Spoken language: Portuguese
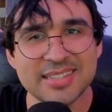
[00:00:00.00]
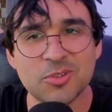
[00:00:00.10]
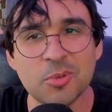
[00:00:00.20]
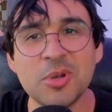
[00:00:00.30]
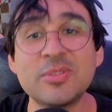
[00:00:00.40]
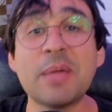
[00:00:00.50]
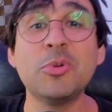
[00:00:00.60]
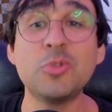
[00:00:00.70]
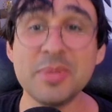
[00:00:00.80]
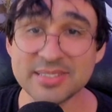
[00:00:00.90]
nesse clube não tem
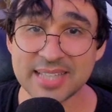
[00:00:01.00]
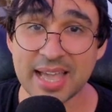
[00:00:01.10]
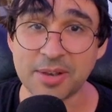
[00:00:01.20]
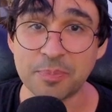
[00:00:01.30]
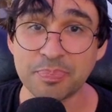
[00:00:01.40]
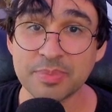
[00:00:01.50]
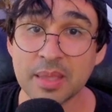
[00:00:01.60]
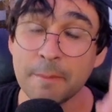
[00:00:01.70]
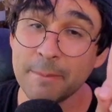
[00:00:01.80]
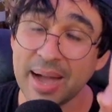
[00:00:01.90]
muito mistério.
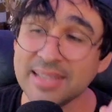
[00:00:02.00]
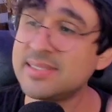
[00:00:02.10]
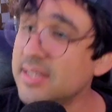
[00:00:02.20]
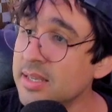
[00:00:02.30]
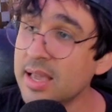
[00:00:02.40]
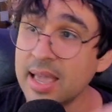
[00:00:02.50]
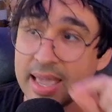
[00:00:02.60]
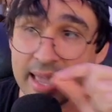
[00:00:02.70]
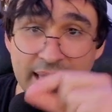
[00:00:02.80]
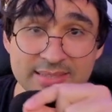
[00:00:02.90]
Mas sim,
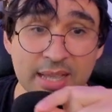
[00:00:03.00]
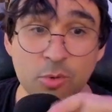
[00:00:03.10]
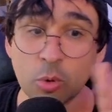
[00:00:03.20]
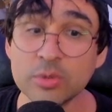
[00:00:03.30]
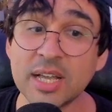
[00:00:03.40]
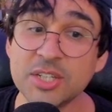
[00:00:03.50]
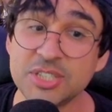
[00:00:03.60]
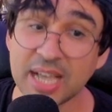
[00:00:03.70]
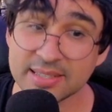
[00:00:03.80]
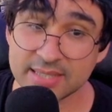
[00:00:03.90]
essa conta
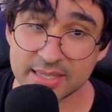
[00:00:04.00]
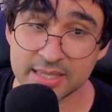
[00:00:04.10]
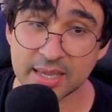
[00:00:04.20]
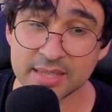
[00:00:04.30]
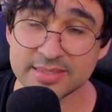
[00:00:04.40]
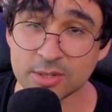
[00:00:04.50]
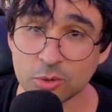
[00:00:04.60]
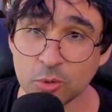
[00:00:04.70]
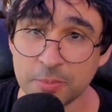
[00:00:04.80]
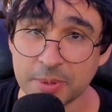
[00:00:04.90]
já seguia esse
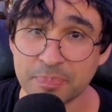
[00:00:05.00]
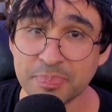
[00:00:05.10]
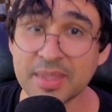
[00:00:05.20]
clube.